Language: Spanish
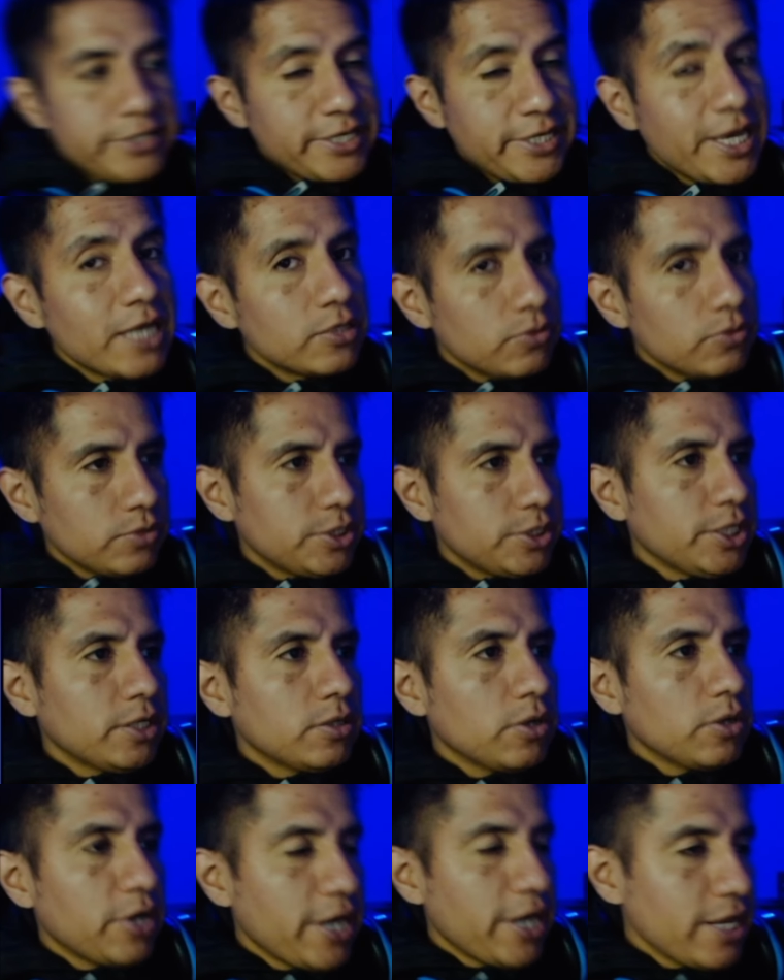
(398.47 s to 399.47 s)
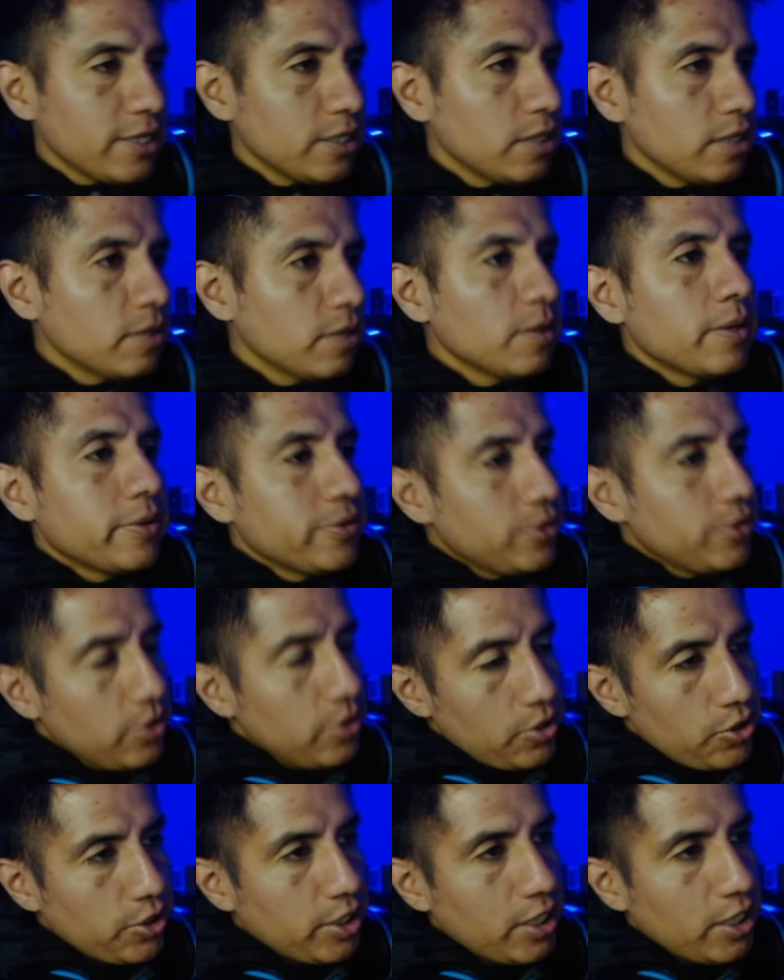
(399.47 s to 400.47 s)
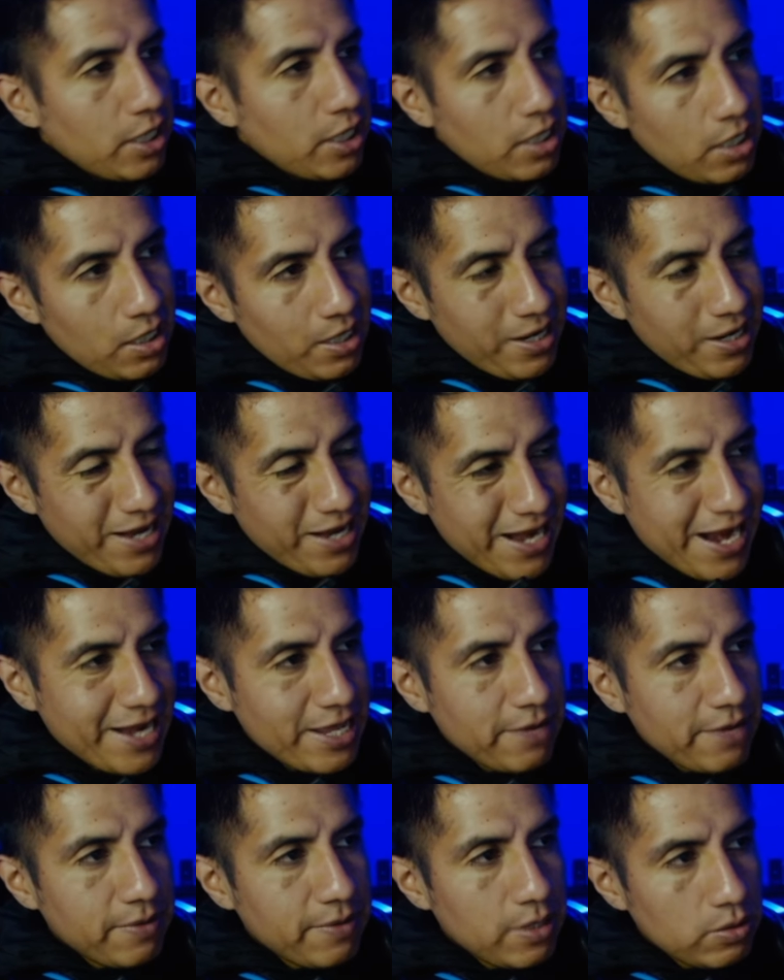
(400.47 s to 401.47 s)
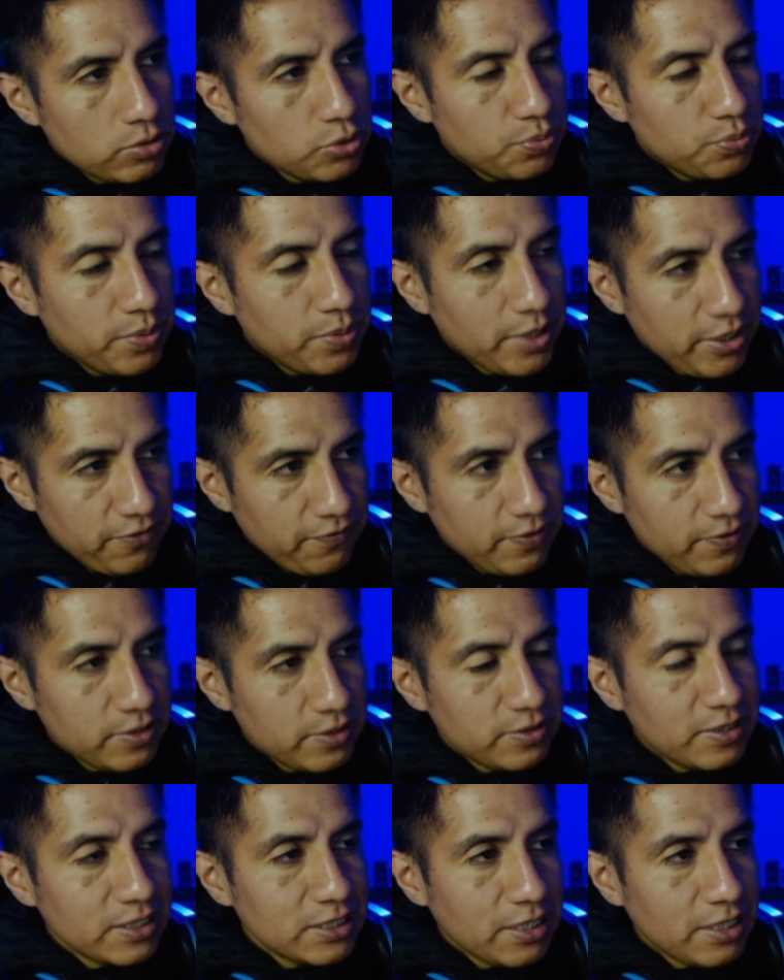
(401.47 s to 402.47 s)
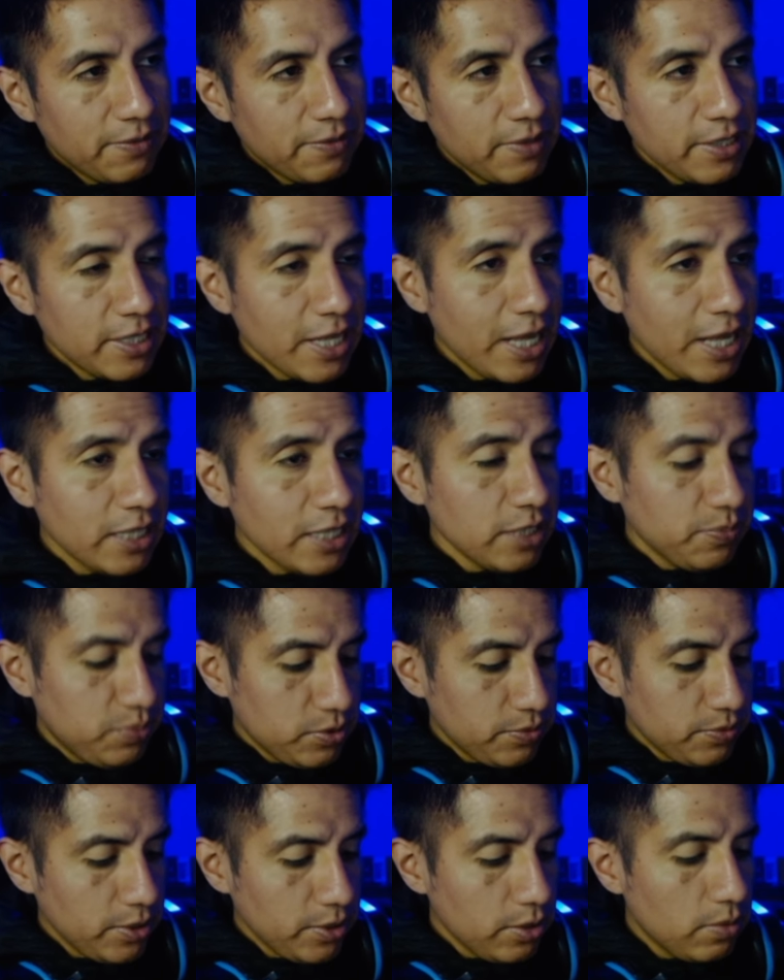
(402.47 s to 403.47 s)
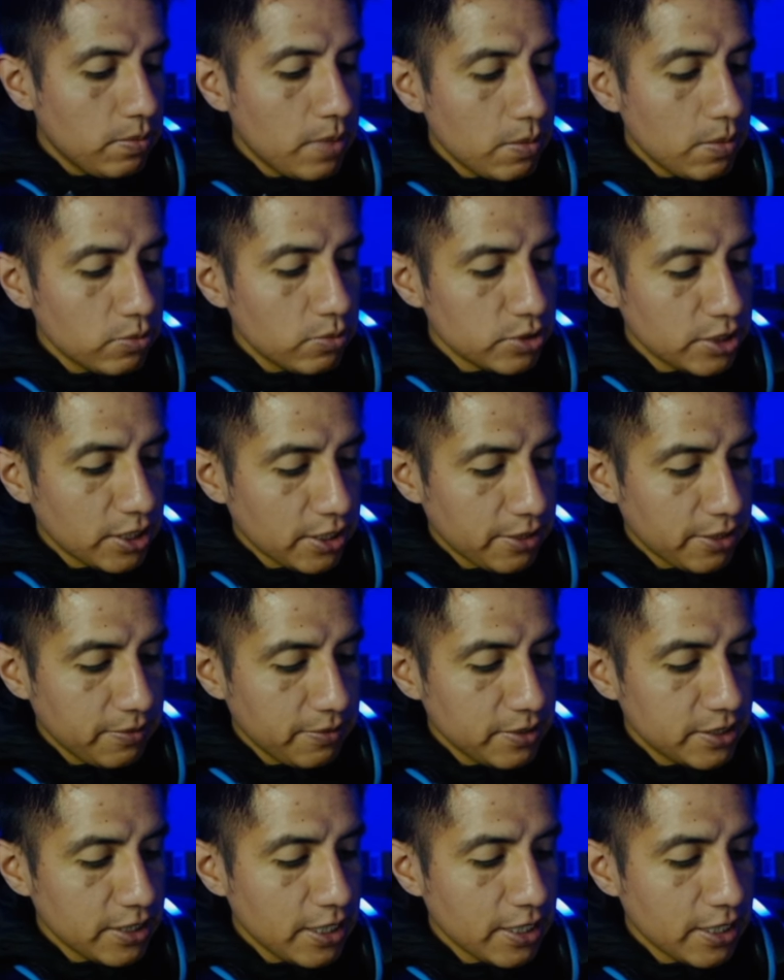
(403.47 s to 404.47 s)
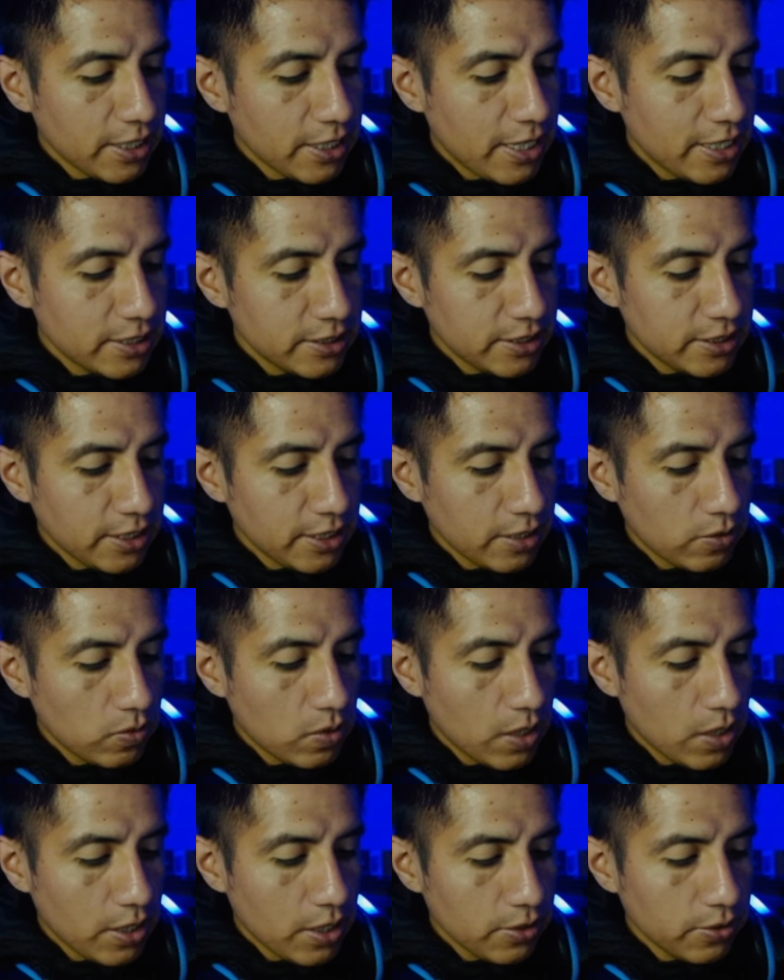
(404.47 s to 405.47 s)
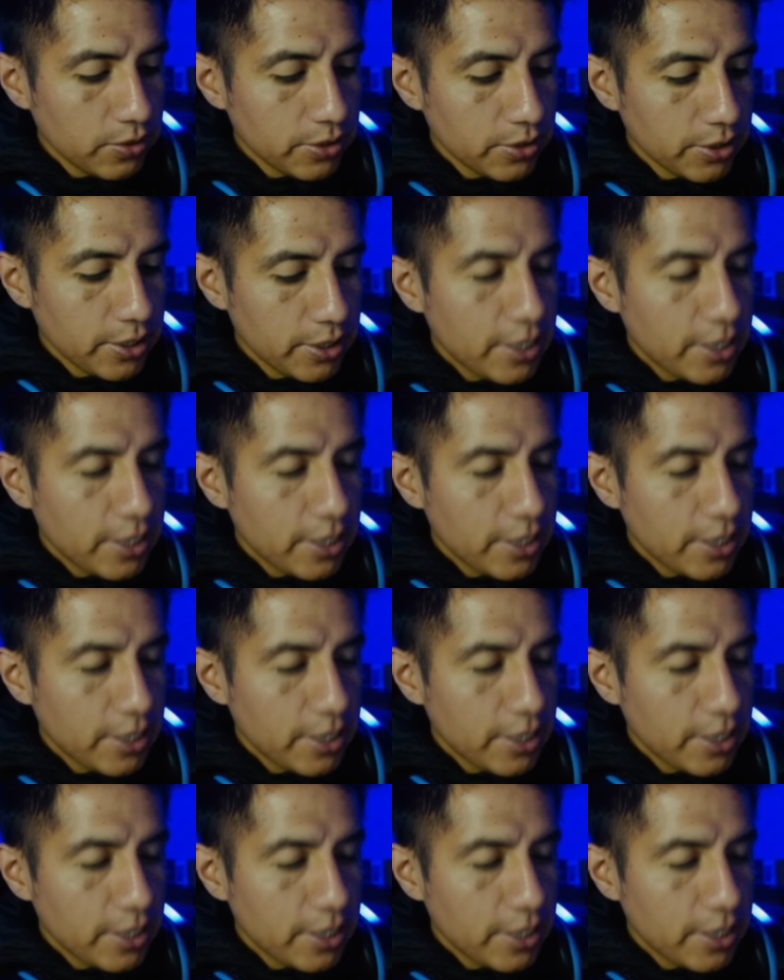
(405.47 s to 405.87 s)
Ya es un psico grande, yo creo que le haría bien un super refuerzo a esta habilidad. Y pues bueno, vamos a revisar a este jugador